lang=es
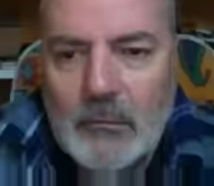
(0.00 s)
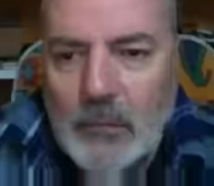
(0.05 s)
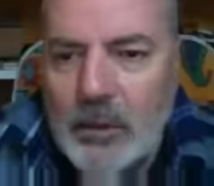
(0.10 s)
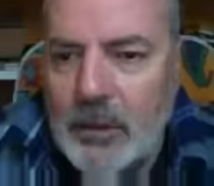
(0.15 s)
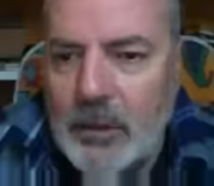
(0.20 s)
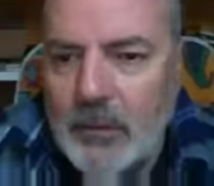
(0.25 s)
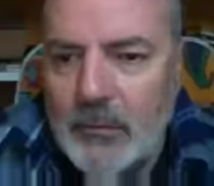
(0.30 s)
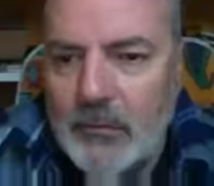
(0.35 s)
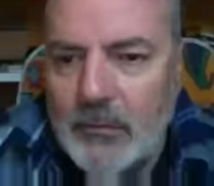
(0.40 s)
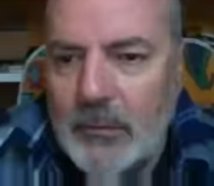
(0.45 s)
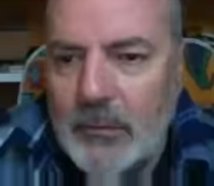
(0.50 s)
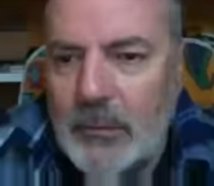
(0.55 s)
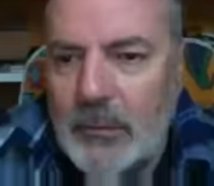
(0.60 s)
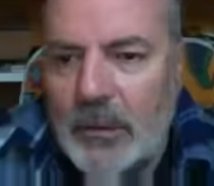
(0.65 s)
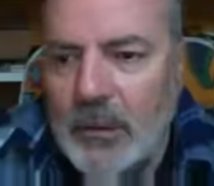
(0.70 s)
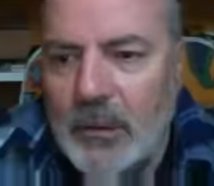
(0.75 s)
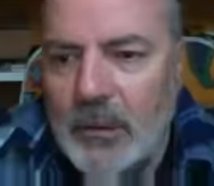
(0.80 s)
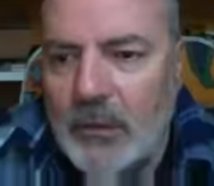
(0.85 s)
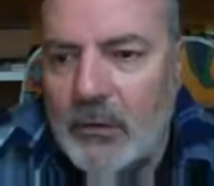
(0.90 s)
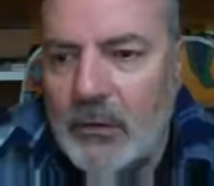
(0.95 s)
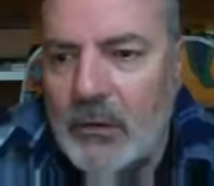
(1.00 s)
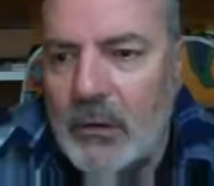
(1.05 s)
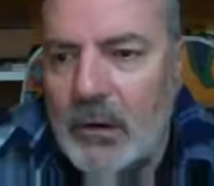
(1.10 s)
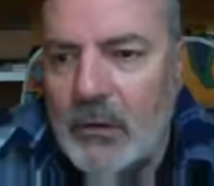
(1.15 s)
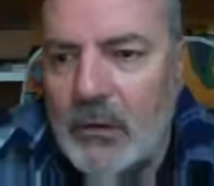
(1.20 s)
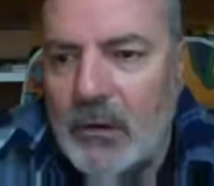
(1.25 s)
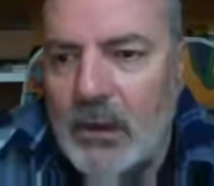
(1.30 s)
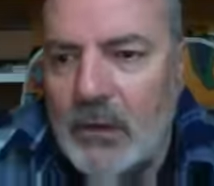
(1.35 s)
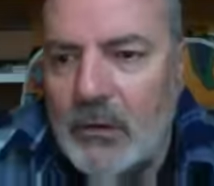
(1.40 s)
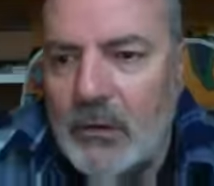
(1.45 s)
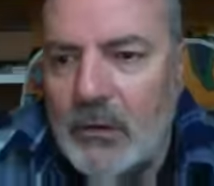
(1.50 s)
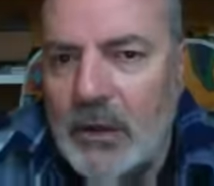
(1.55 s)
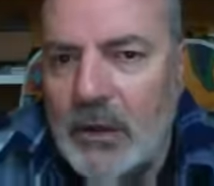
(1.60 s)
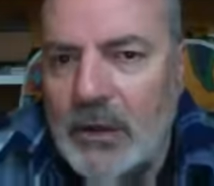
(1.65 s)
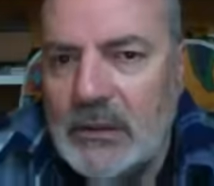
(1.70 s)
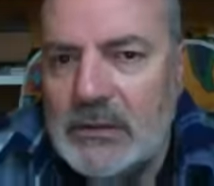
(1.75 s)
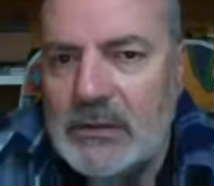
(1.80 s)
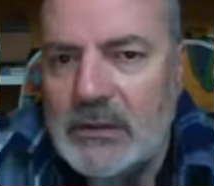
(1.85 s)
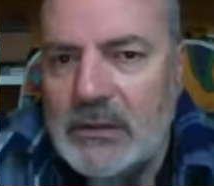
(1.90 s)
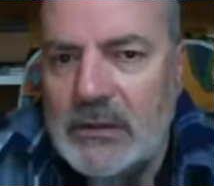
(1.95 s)
bueno, imagino que ahora lo que
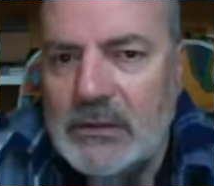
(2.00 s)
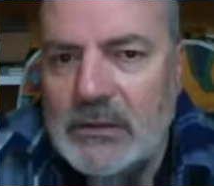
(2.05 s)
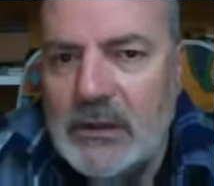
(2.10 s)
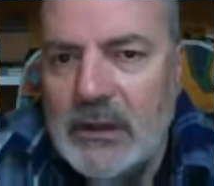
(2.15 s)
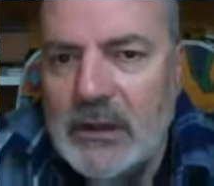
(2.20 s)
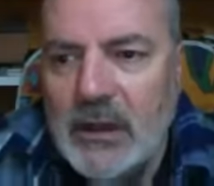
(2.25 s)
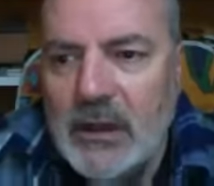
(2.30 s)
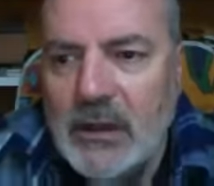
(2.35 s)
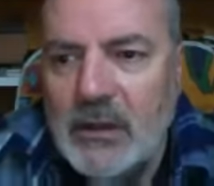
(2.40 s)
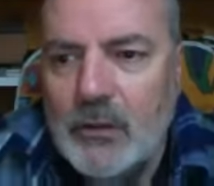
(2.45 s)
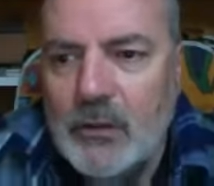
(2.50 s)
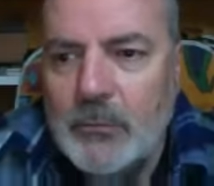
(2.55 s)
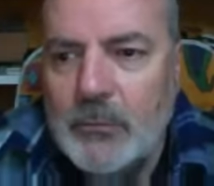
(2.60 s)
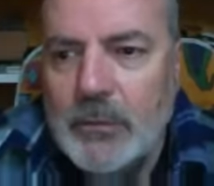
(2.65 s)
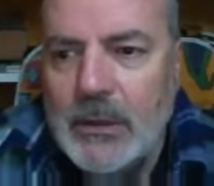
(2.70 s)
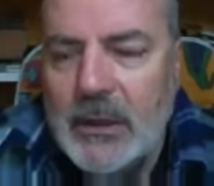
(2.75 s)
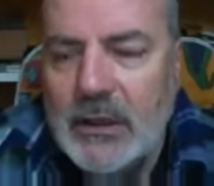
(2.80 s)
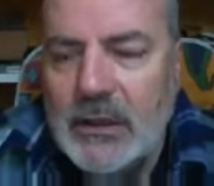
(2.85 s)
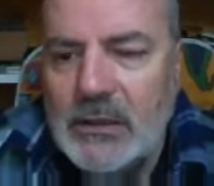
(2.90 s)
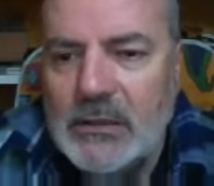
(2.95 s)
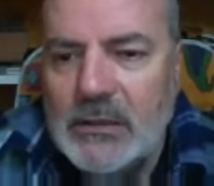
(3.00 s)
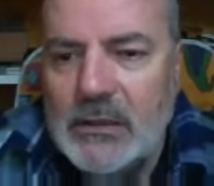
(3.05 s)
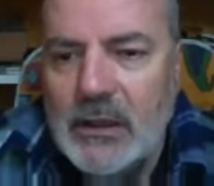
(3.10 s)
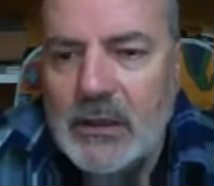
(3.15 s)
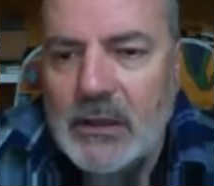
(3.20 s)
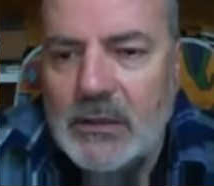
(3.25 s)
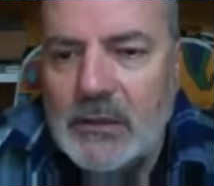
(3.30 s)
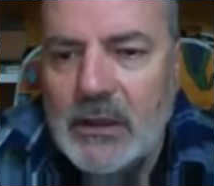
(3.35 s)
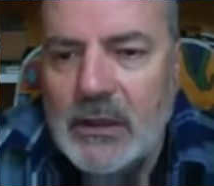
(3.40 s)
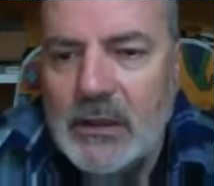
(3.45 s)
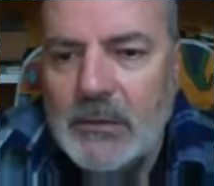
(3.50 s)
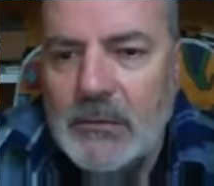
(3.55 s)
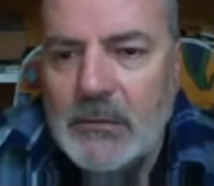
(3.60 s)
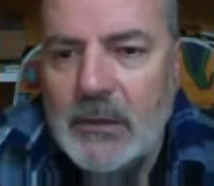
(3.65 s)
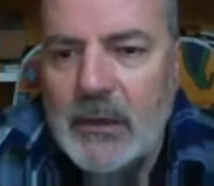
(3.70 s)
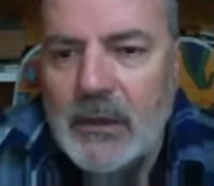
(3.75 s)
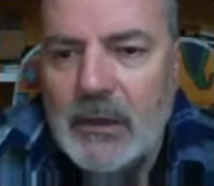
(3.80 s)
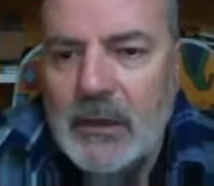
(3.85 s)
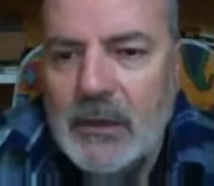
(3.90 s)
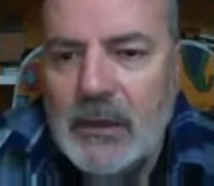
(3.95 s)
haré sí será comprar esta otra,
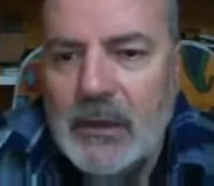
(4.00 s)
¿vale?